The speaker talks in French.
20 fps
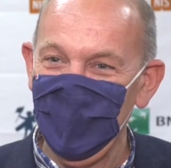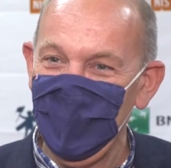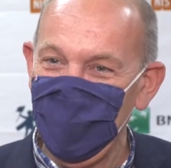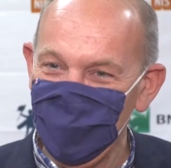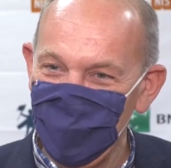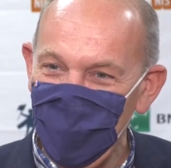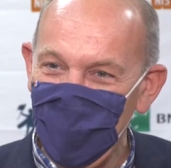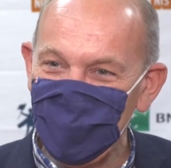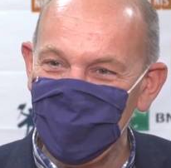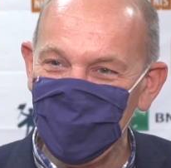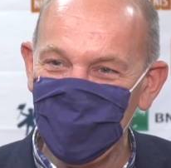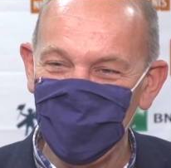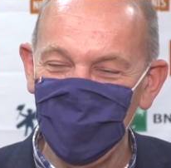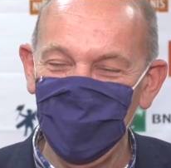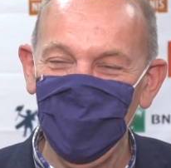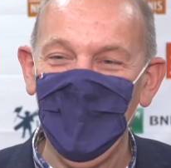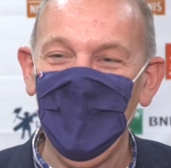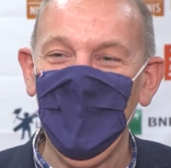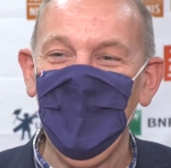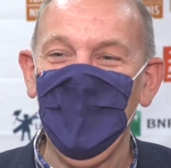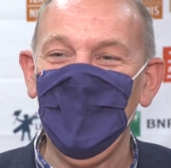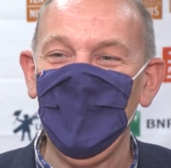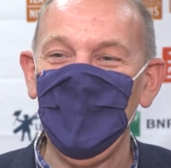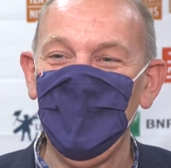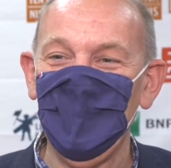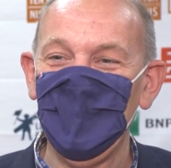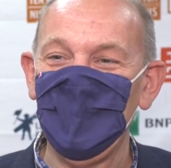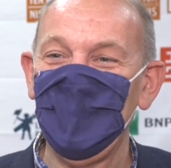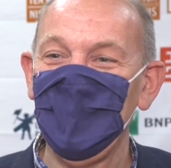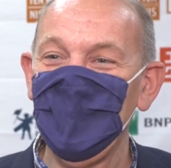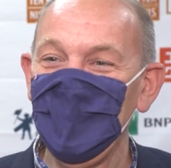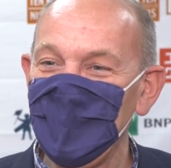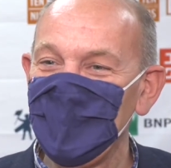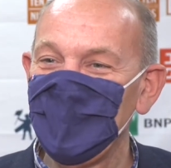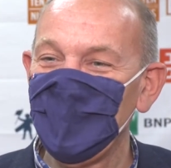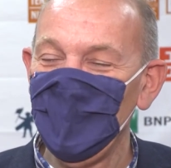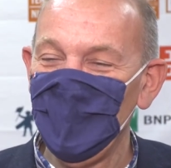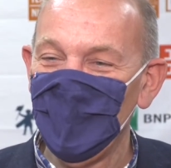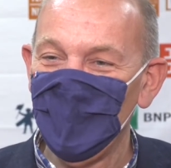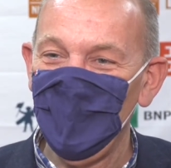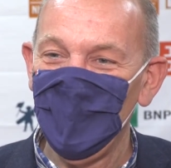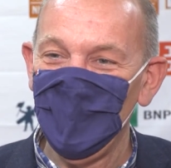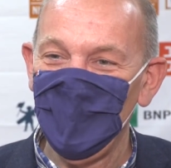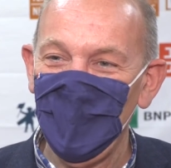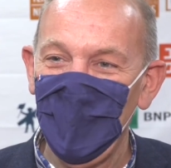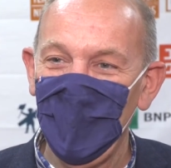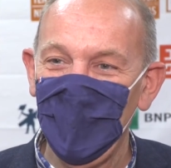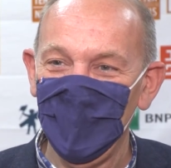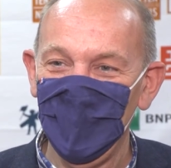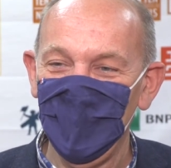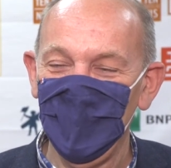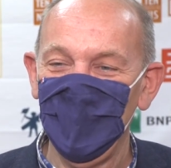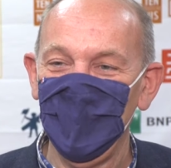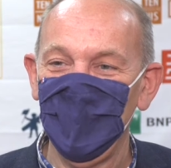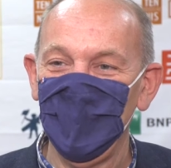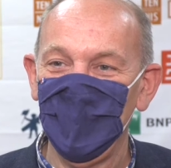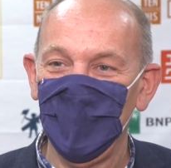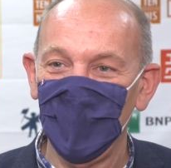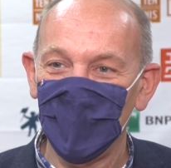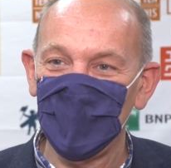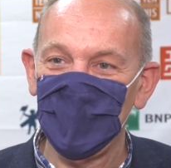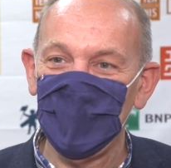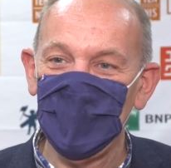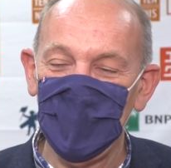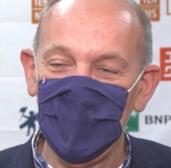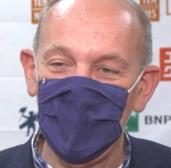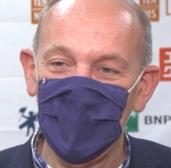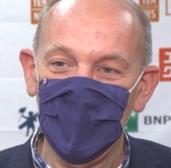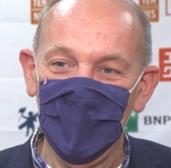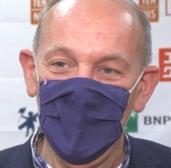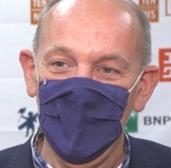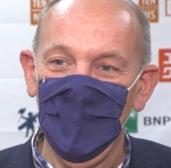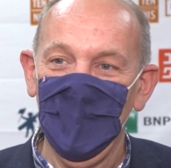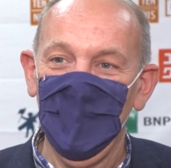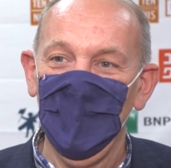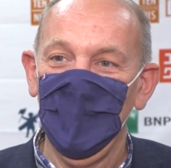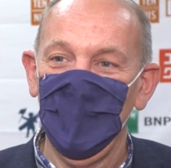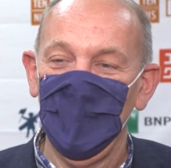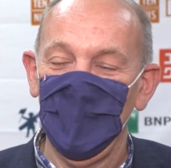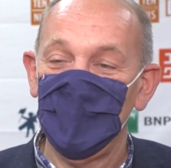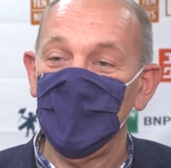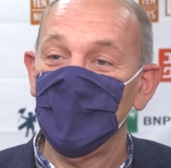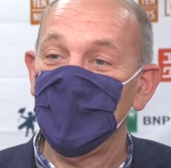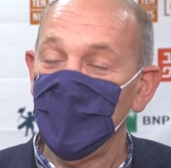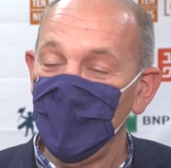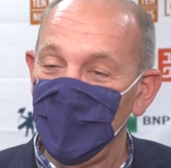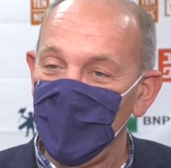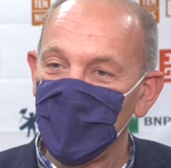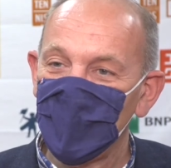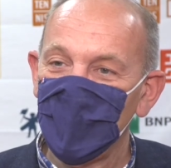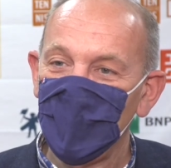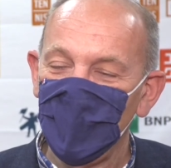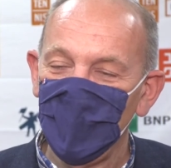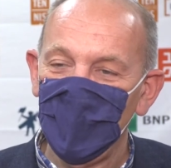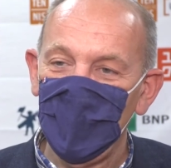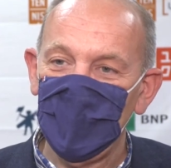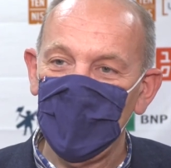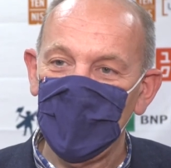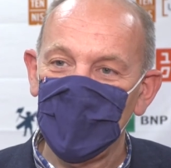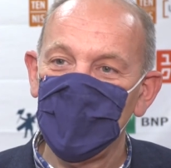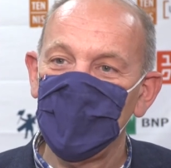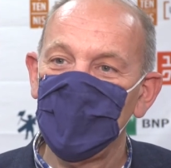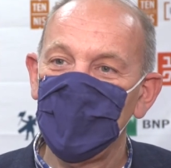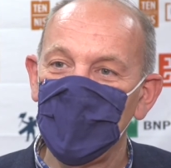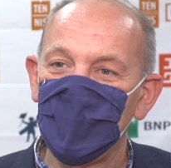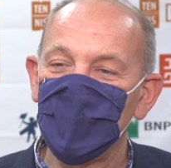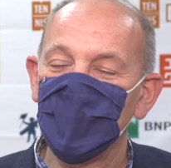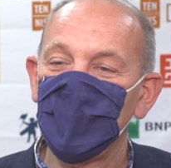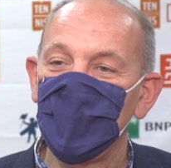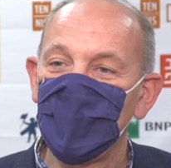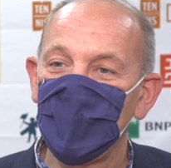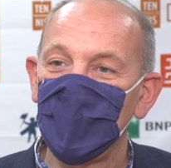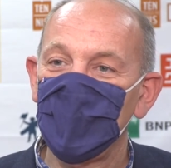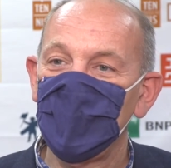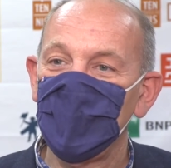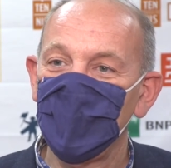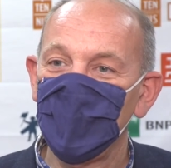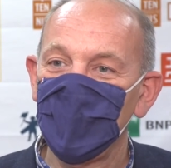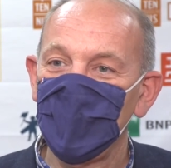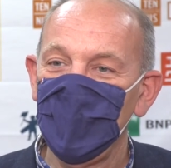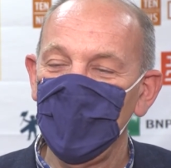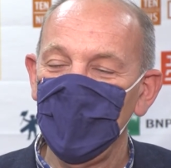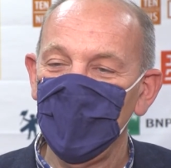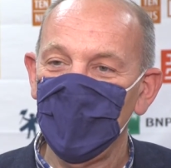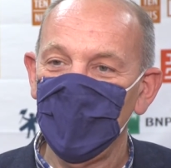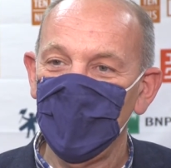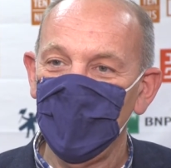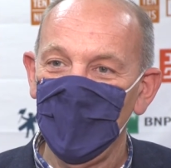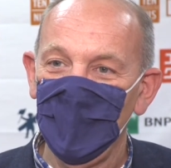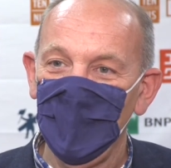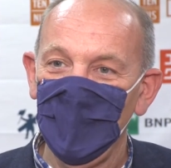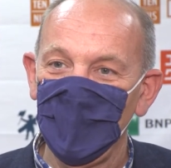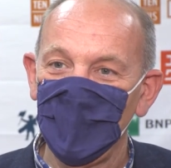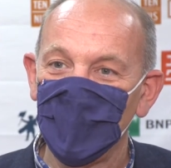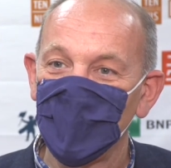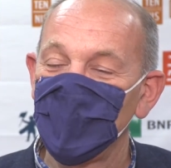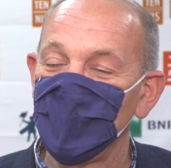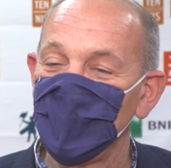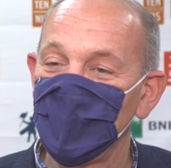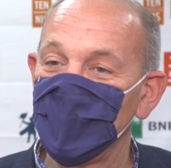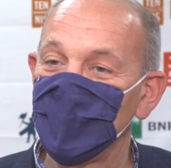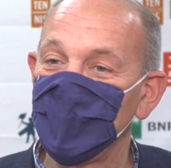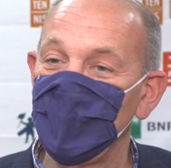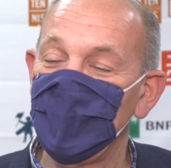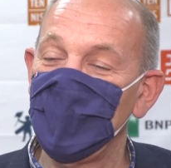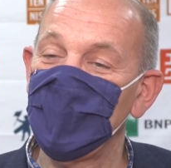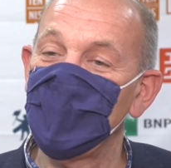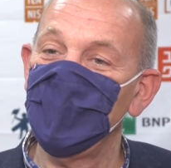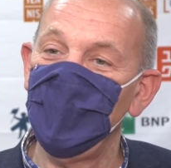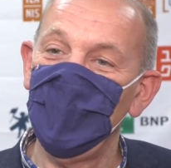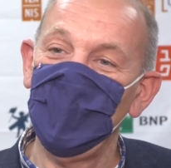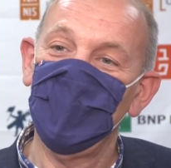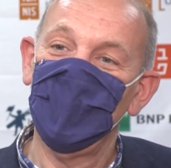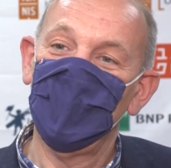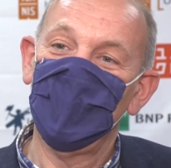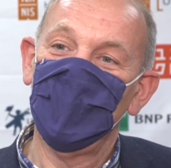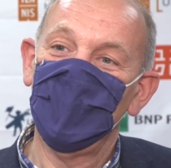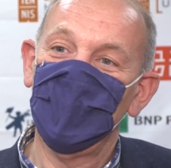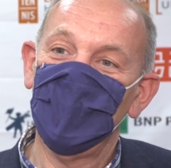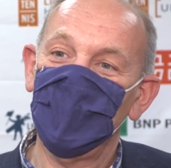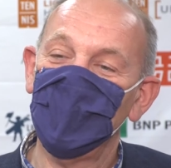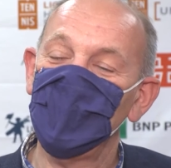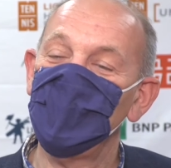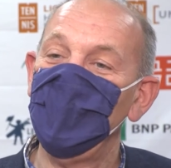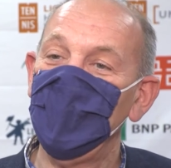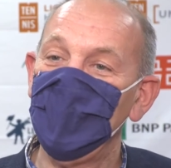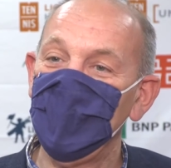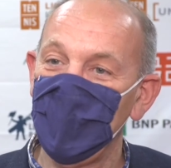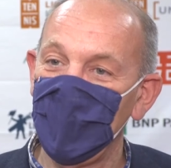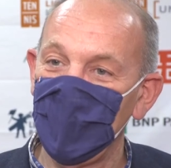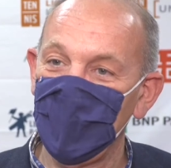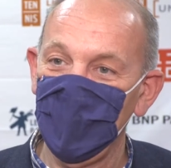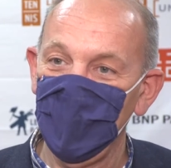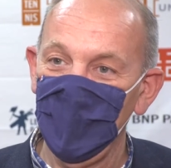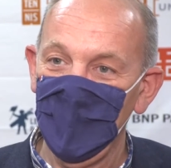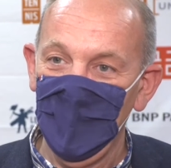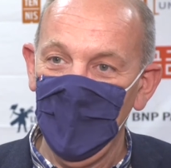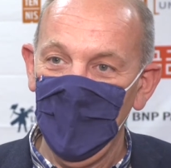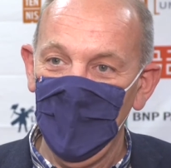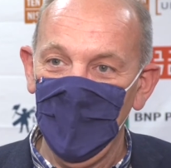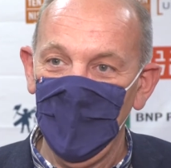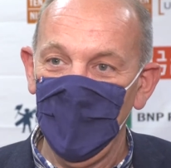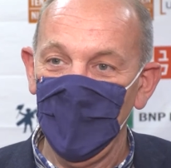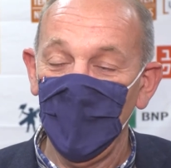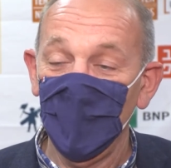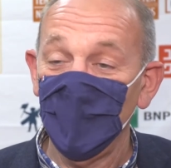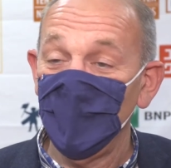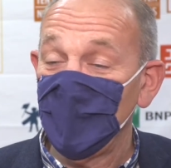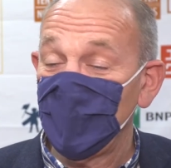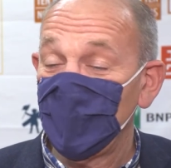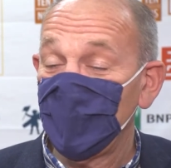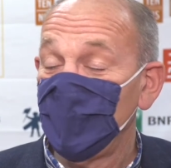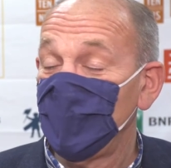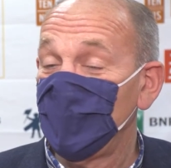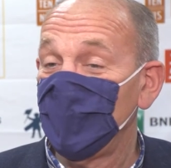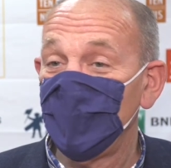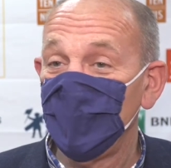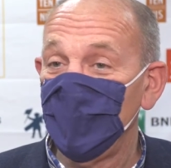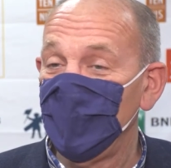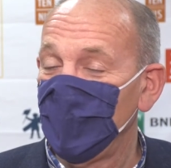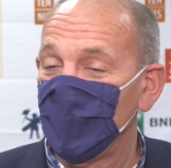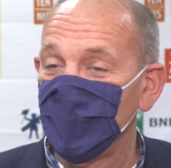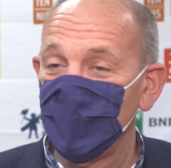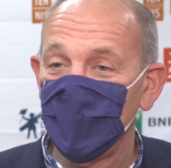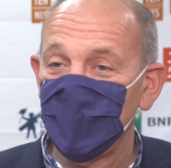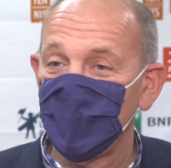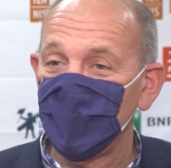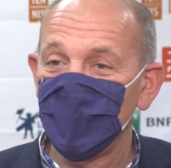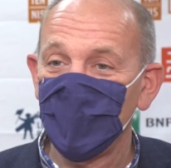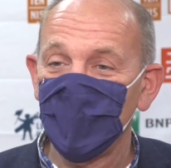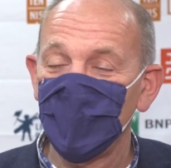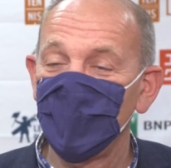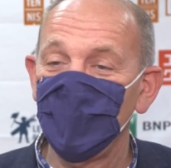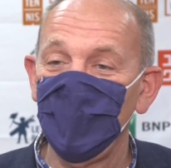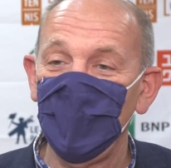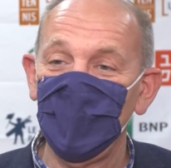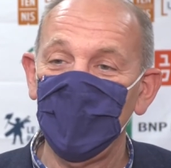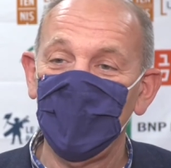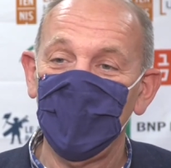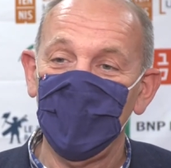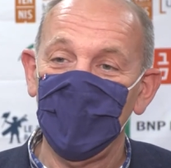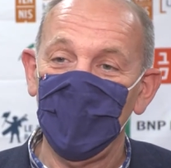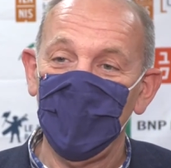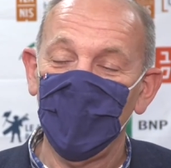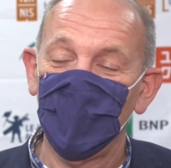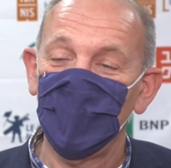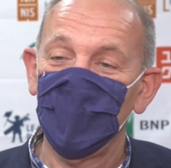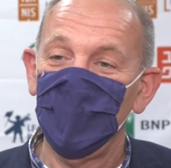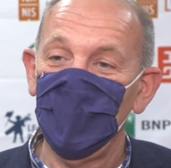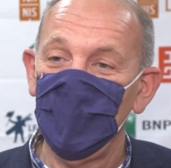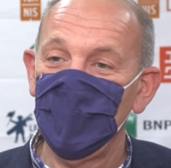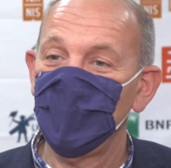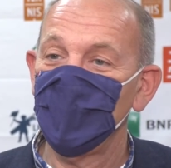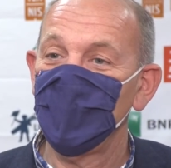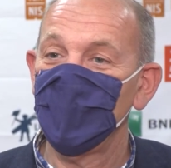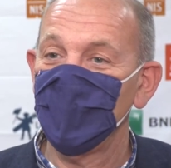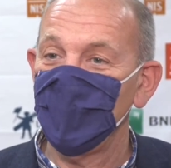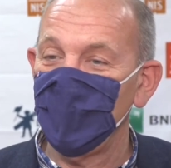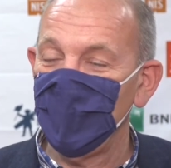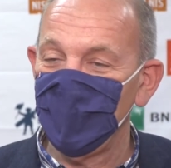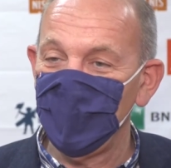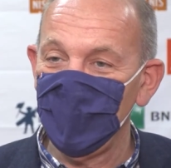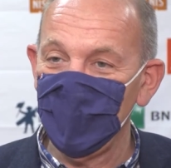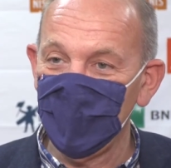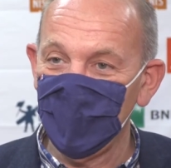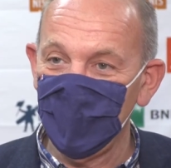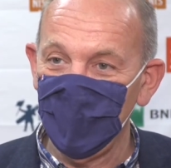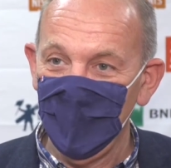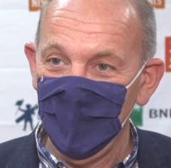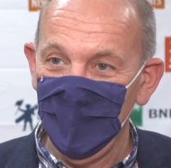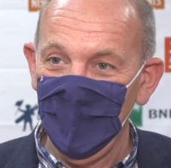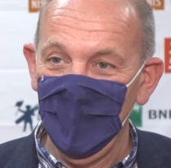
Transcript: les matchs de tennis que l'on peut voir euh, d'ordinaire. Et c'est important voilà, d'insister sur cette catégorie, euh, sur, cet aspect de, spectacle. d'ailleurs, moi, ce que je demande et ce que je souhaite, c'est d'ailleurs que les Jeux Olympiques,